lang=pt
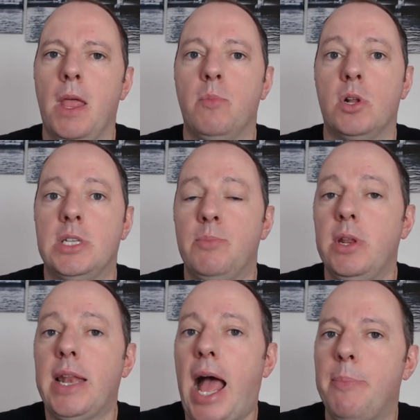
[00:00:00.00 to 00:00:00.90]
Por exemplo,
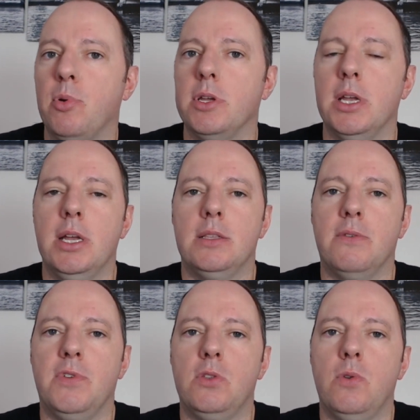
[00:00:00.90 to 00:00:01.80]
em Nápoles,
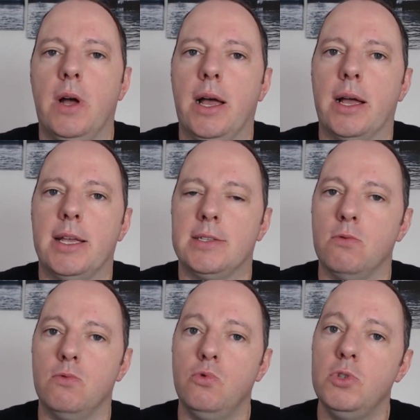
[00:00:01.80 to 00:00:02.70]
devido à questão
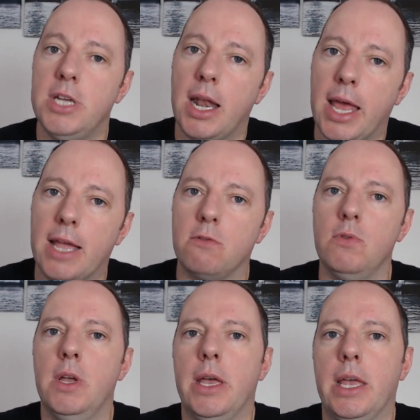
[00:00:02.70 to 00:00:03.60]
do dialeto,
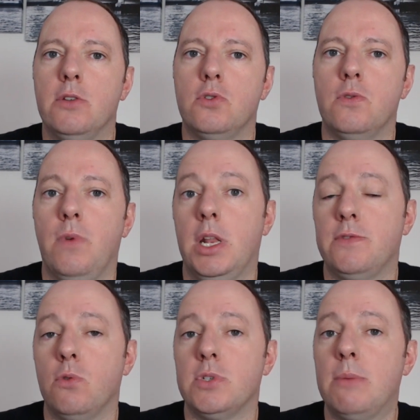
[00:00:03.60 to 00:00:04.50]
eles, usam, eles
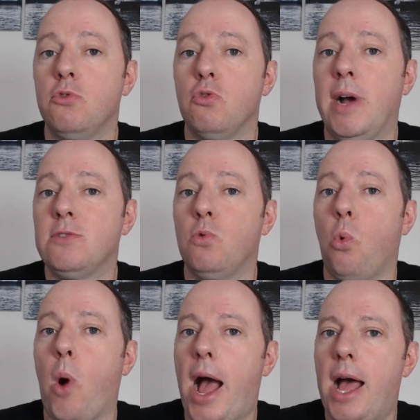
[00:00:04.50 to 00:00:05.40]
vão usar muito mais o
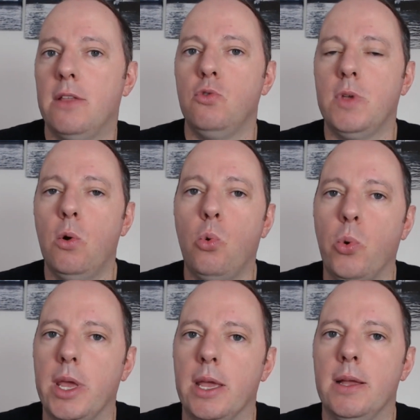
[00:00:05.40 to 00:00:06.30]
qua do que o
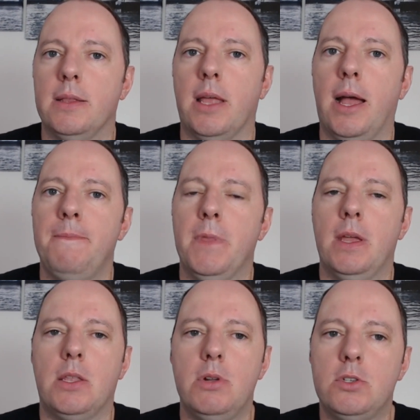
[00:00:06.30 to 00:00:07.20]
qui. Tá?
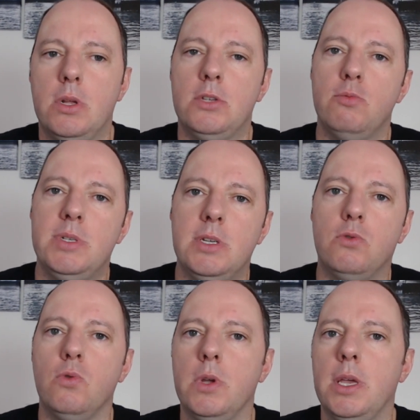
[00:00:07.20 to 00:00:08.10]
Então eles, eles
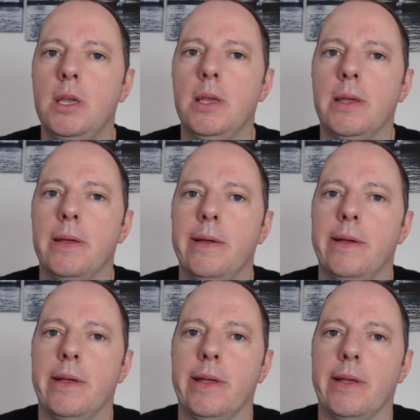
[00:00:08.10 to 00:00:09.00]
substituem,
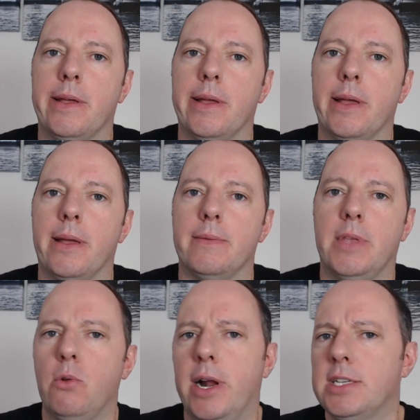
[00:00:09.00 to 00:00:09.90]
é,
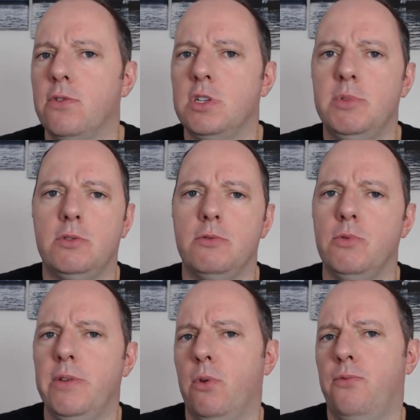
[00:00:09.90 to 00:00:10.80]
tem lugares que vão
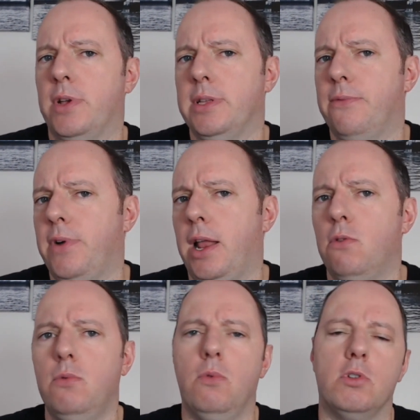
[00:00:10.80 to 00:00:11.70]
substituir, vão falar, falar
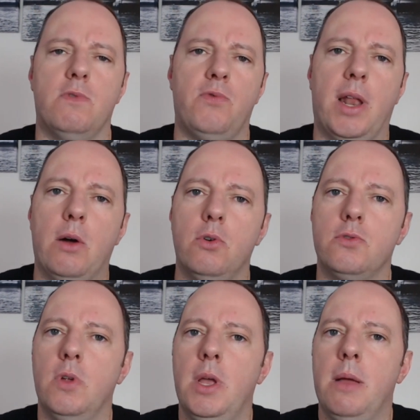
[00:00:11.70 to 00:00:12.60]
um, outros vão falar
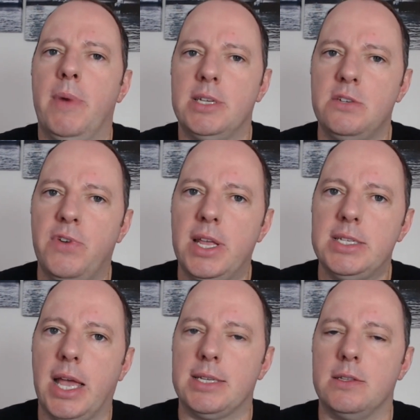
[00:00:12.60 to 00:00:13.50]
outro, mas a
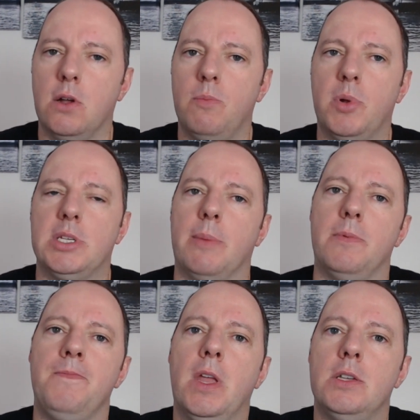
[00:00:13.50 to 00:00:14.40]
diferença é essa. Então, por exemplo,
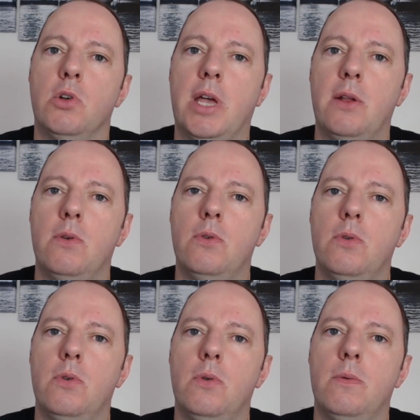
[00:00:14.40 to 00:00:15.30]
se eu
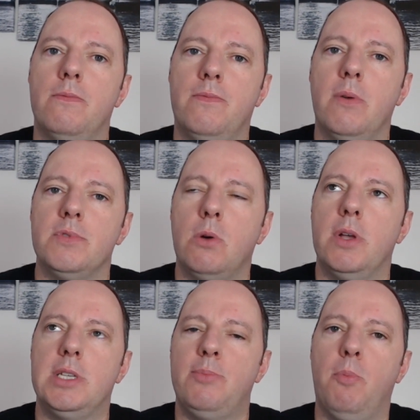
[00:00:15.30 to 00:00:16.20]
quero, vamos usar um
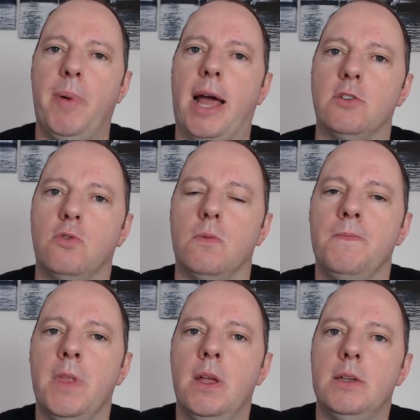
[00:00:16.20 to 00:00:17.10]
exemplo prático.
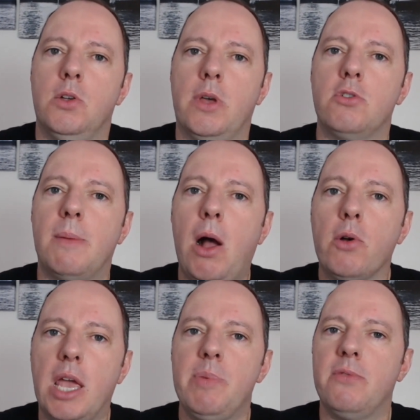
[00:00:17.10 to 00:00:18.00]
Se eu quero chamar
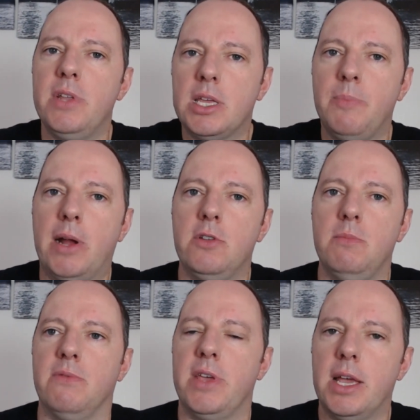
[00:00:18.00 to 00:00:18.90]
alguém para vir aqui perto de
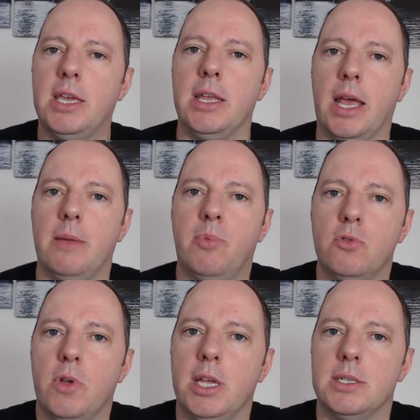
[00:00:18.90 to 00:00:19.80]
mim, vem aqui, né? Em
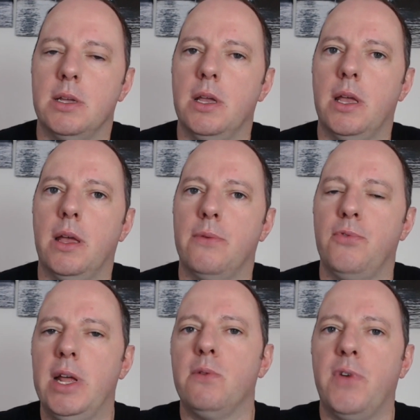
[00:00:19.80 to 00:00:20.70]
português, é,
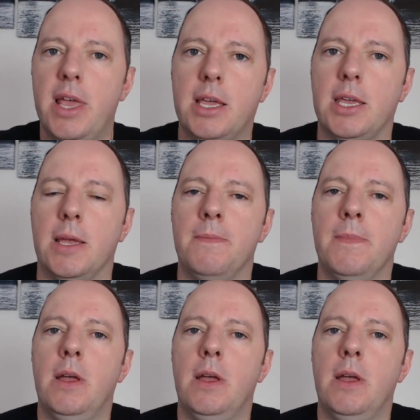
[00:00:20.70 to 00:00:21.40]
fulano, vem aqui.